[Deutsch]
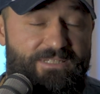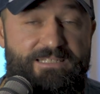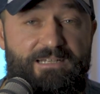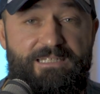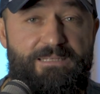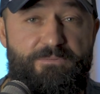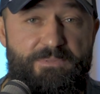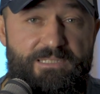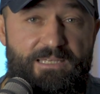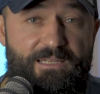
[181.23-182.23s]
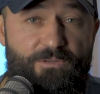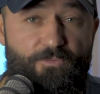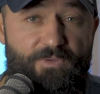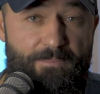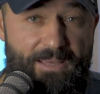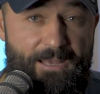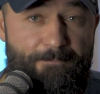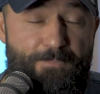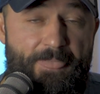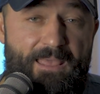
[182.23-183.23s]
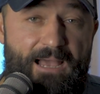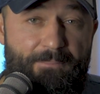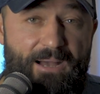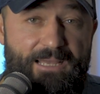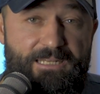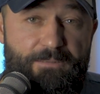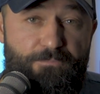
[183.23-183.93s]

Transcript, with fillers: Wie gesagt, da gibt es mit Sicherheit noch viel mehr, aber einige